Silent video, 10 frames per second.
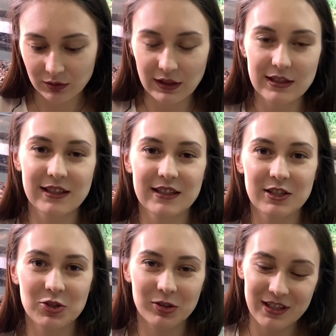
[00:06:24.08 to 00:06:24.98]
У нас есть
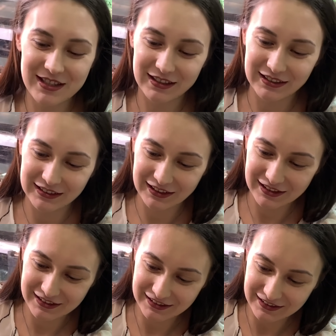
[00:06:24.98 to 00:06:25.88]
еще несколько
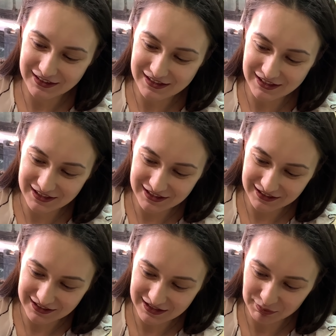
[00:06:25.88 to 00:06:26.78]
таких э,
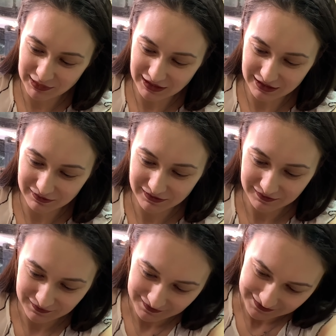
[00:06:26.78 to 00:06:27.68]
интересных экземпляров.
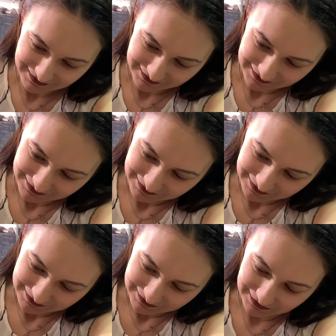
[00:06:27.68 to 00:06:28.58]

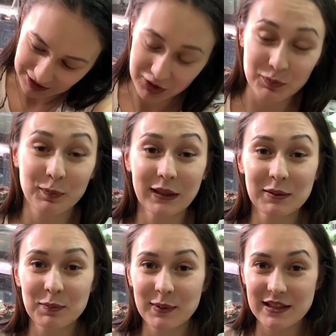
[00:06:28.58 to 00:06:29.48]
Так что
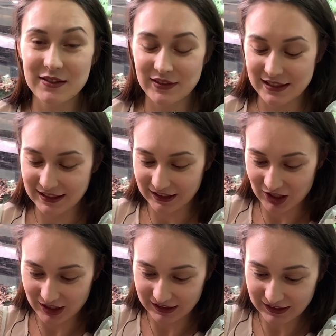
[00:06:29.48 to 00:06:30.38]
подписывайтесь на
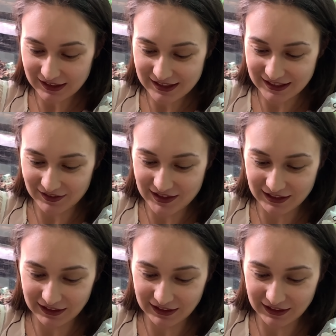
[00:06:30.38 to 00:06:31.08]
наш канал, ставьте